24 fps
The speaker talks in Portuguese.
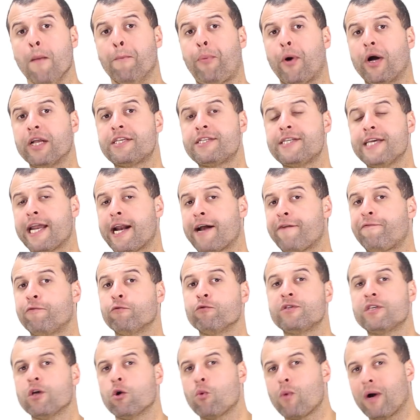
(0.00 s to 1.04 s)
Pode ser a
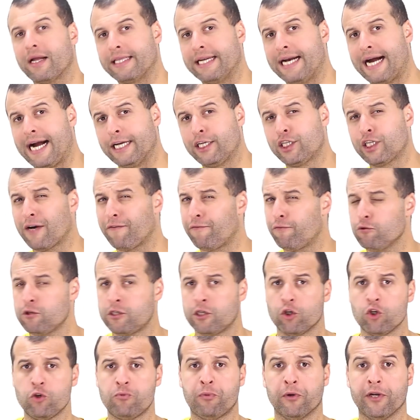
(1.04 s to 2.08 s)
função quadrática, a
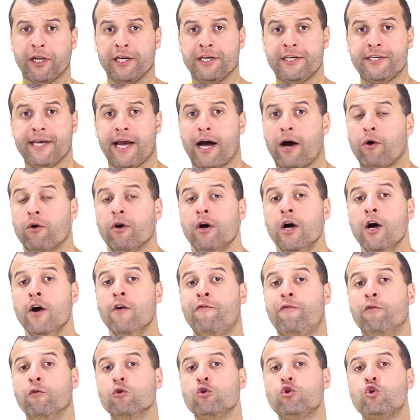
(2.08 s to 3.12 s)
função exponencial,
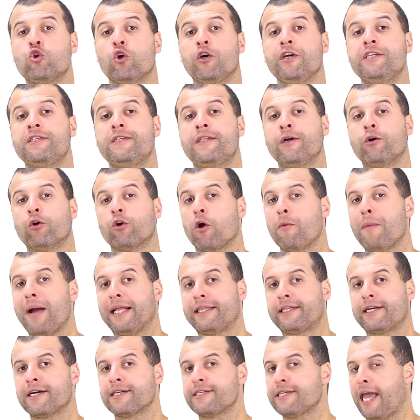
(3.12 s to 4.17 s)
funções
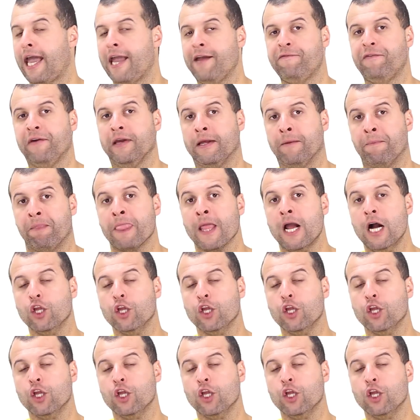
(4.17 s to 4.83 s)
trigonométricas, enfim.